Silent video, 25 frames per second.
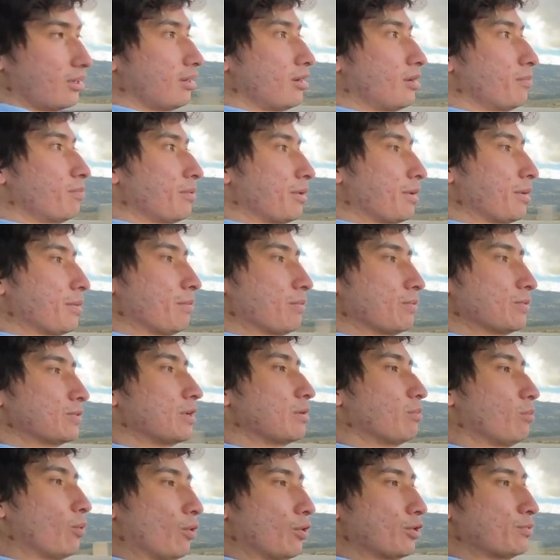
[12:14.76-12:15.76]
oprimimos
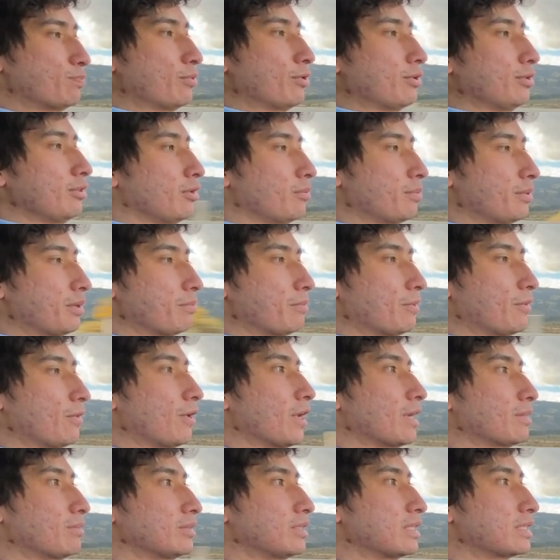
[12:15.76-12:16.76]
el modo sport, lo primero
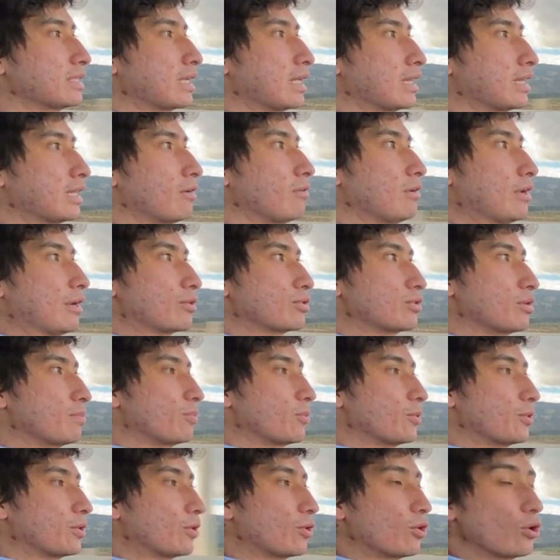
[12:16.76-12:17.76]
que vemos es que el tablero se
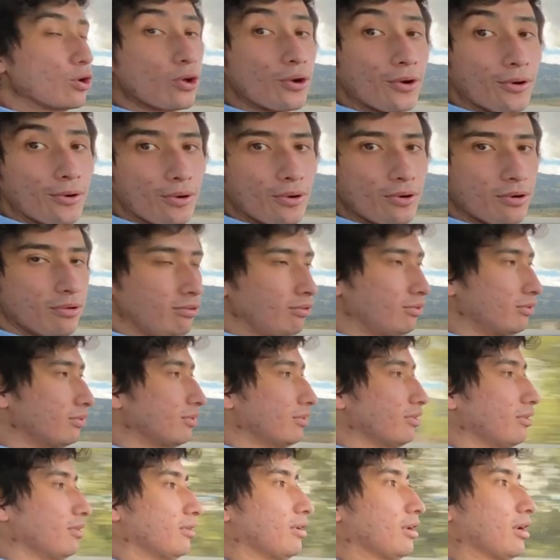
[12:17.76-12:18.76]
pone en color rojo.
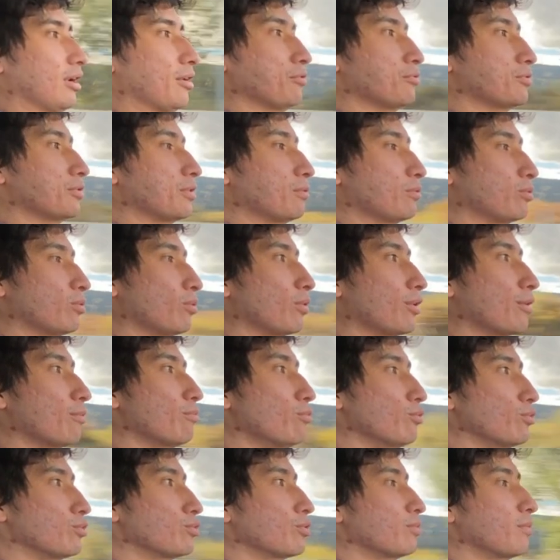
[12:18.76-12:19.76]
Nos da un toque
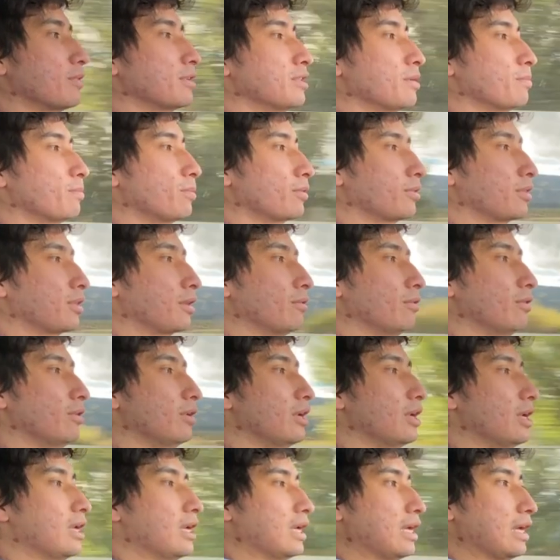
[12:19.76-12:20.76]
mucho más deportivo.
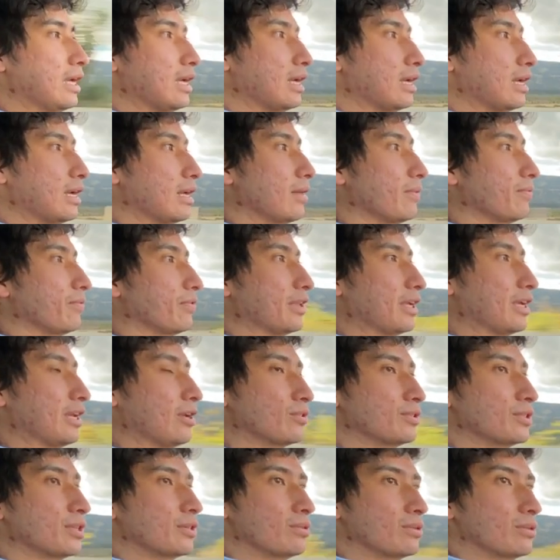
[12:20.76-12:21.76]
Y
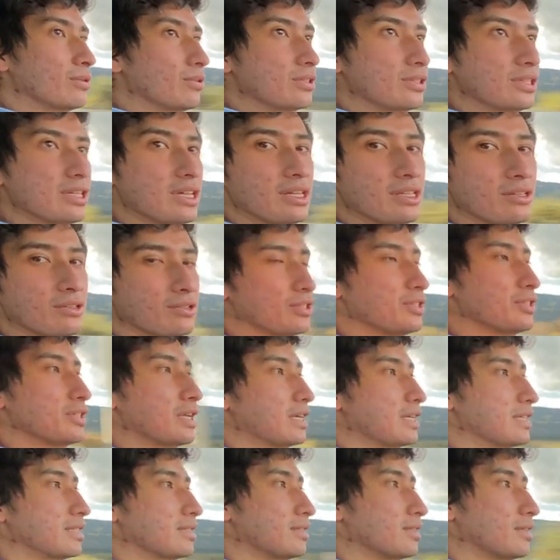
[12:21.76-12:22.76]
lo segundo es que no sé si
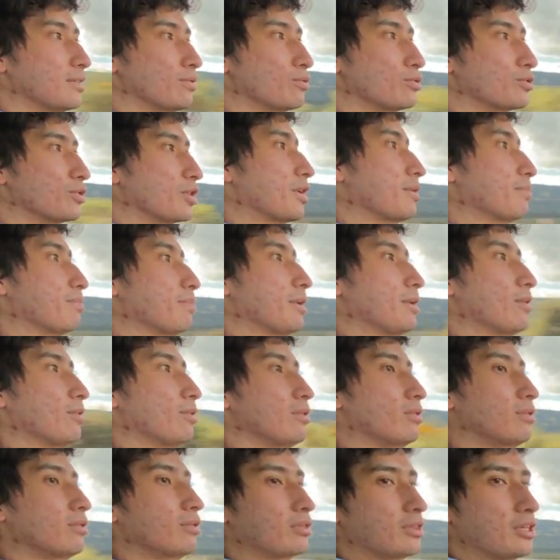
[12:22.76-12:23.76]
alcanzan a escuchar,
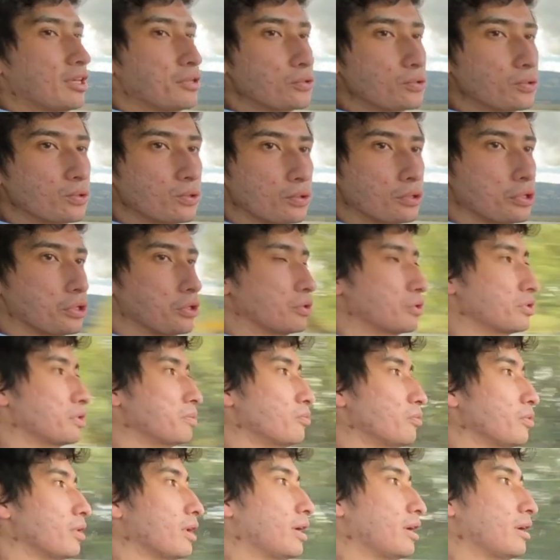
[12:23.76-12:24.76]
pero tiene un sonido
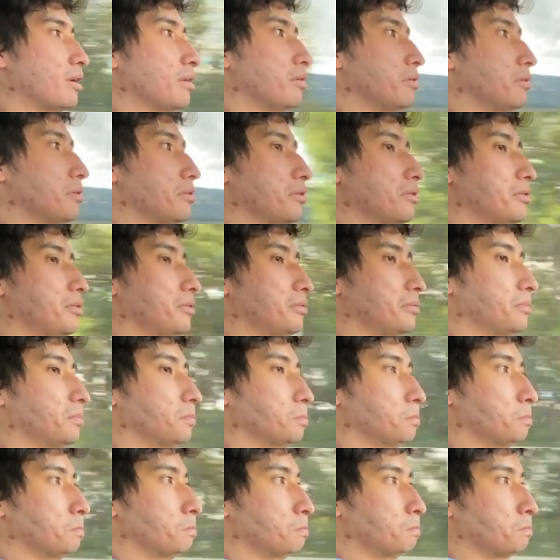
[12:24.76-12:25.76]
simulado
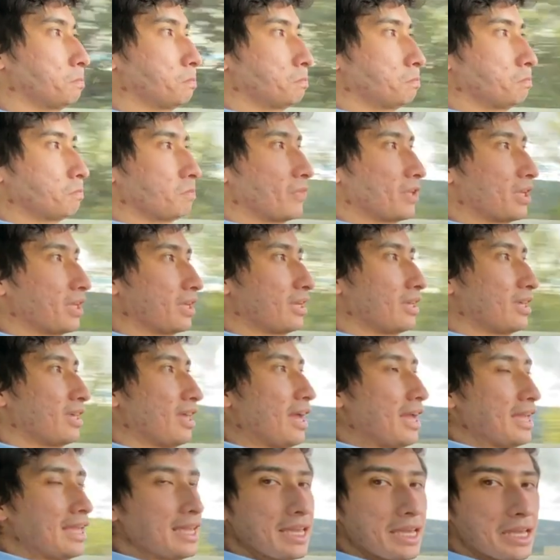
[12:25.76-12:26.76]

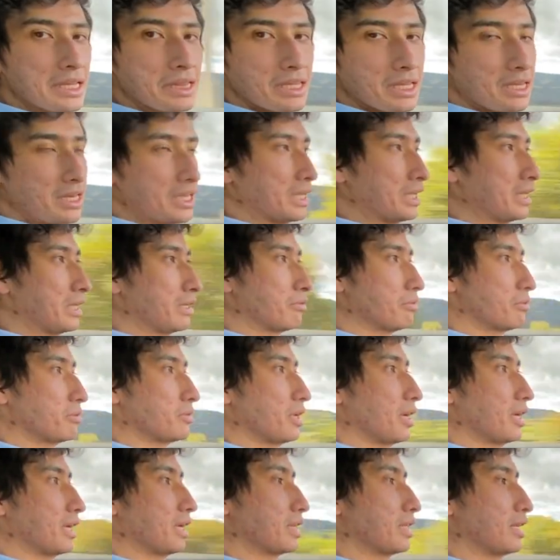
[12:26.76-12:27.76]
que hay gente a la que le
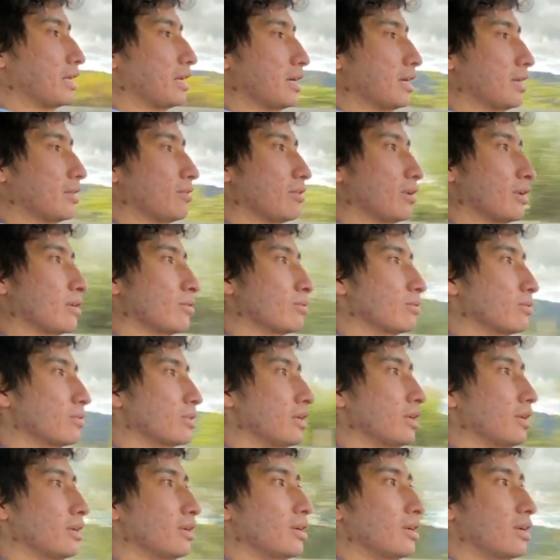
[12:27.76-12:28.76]
gusta y hay gente a la que no le
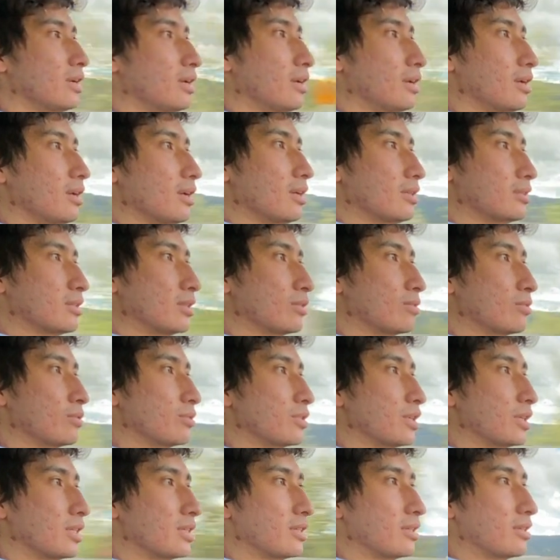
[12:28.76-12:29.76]
guste. Se
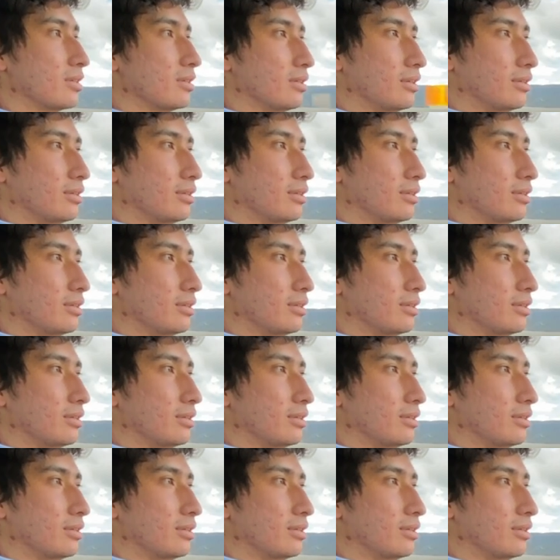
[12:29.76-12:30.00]
escucha así.